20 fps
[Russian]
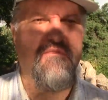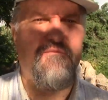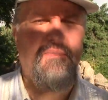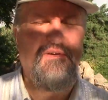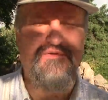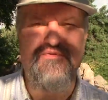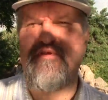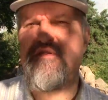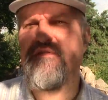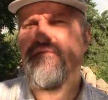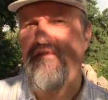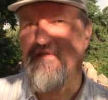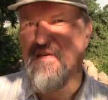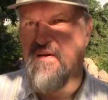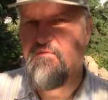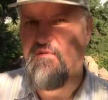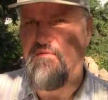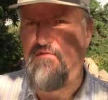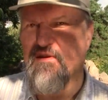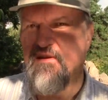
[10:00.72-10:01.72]
по сути,
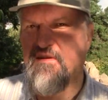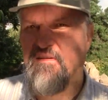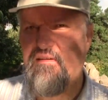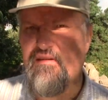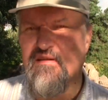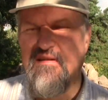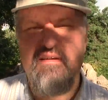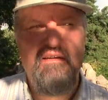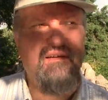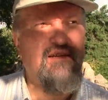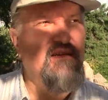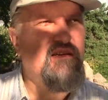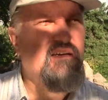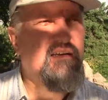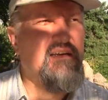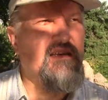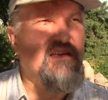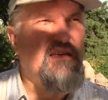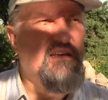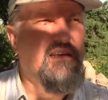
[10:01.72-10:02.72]
вытравливали.
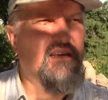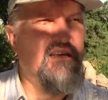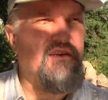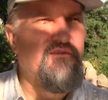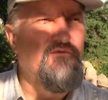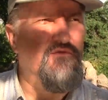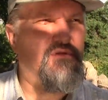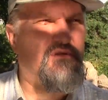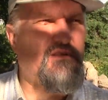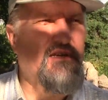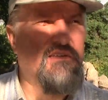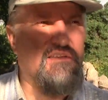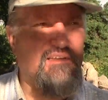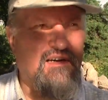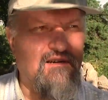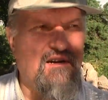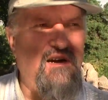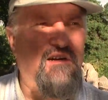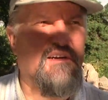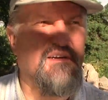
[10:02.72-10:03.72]
И вот
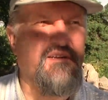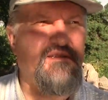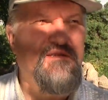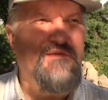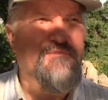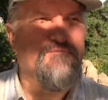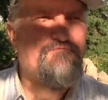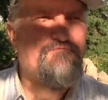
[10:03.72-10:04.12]
тогда как раз,